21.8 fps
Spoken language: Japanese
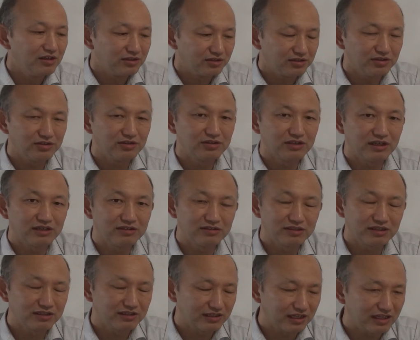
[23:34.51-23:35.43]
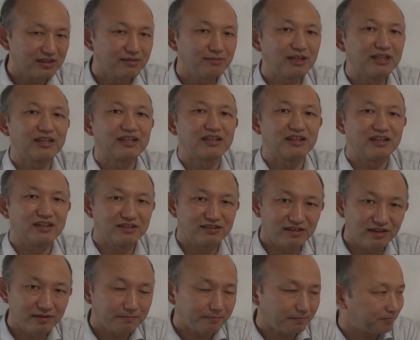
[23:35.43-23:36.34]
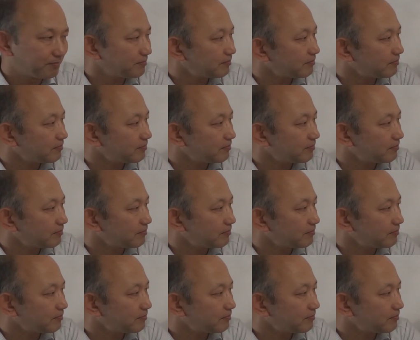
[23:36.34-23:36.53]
そういうあの立場だったんですね。